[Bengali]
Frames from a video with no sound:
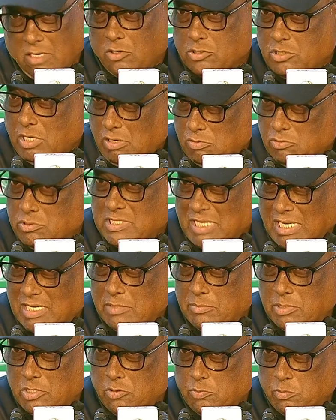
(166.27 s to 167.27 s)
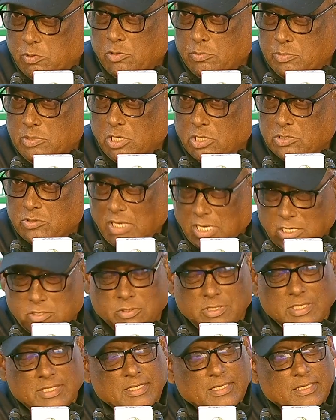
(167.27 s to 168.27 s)
এটা হয়তো এখন সাকিবেরও উপলব্ধি
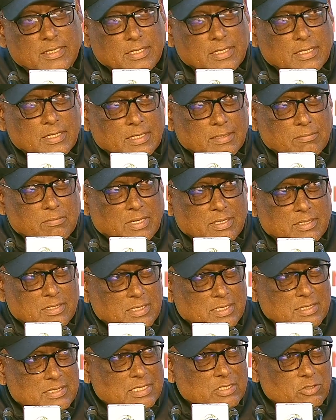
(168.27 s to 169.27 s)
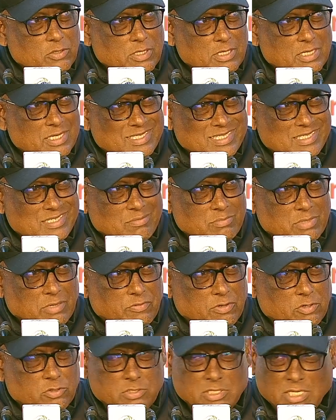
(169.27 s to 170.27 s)
হয়তো এখন এটা বাট যেটা হয়ে গেছে সেটা
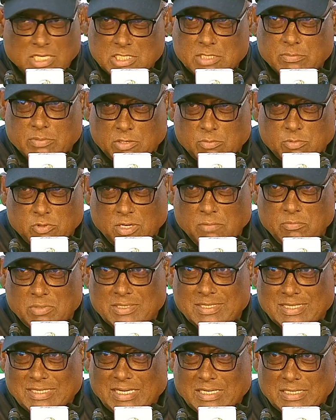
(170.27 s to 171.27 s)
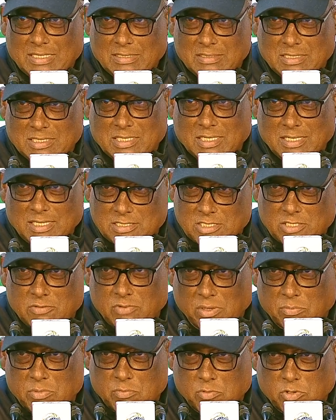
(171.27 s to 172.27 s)
আমরা ফেরত নিয়ে আসতে পারবো না বাট এটা একটা দেশের
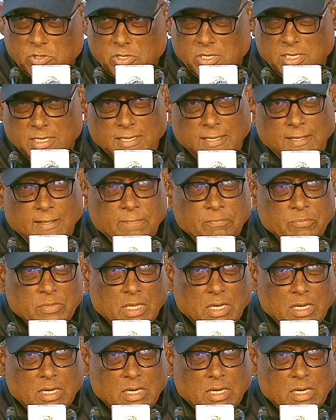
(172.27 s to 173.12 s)
লেসন আমার মনে হয়